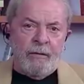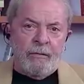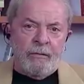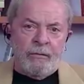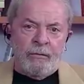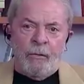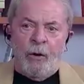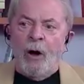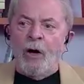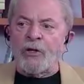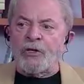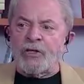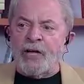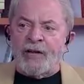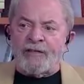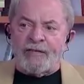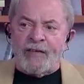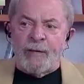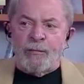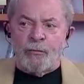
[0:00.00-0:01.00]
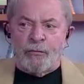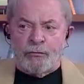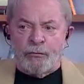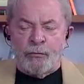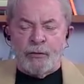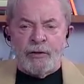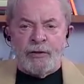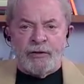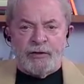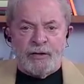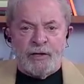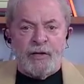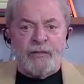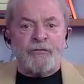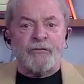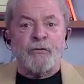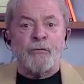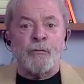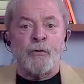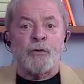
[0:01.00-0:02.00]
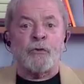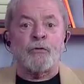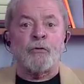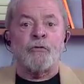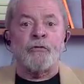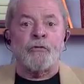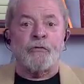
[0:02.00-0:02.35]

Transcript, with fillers: nós já temos um indício muito